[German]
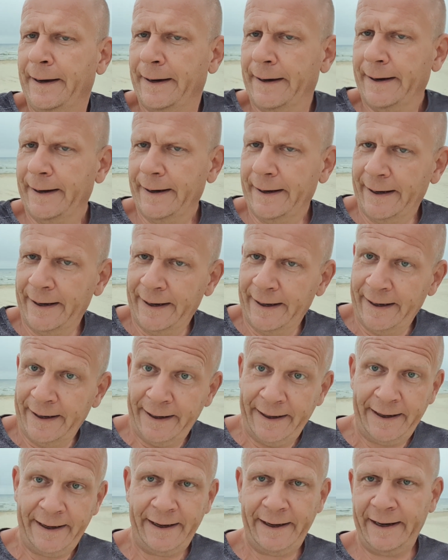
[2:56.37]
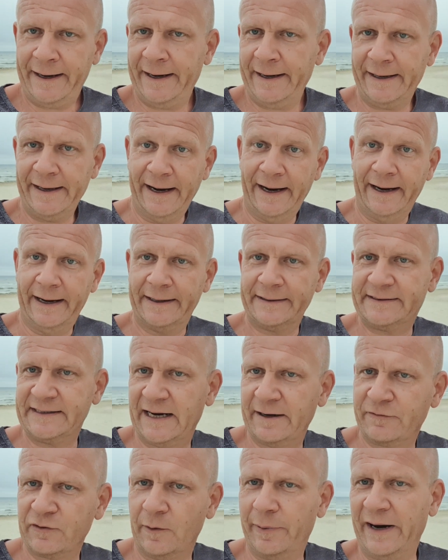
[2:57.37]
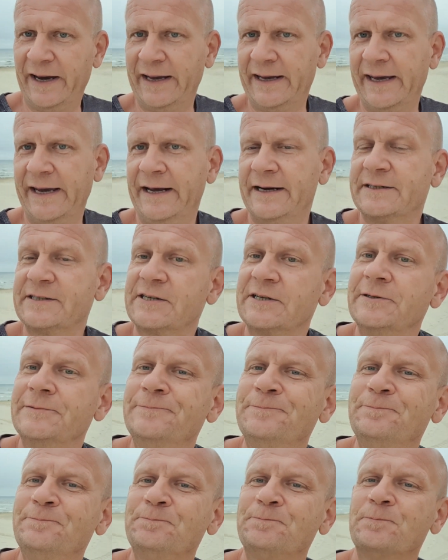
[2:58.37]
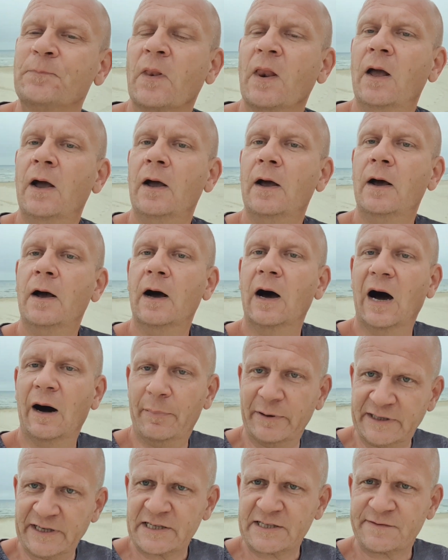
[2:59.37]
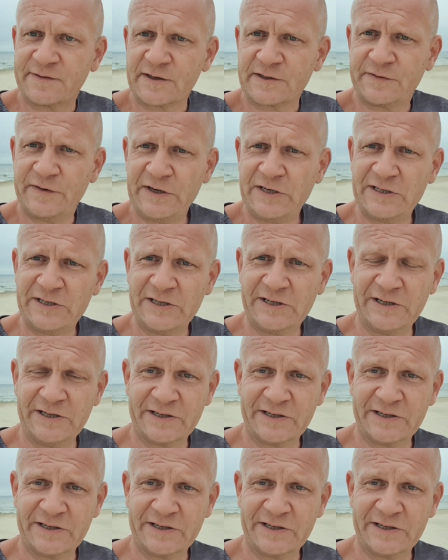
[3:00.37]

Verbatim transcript: äh, ja, da vorbeigeht. Aber das, was wichtig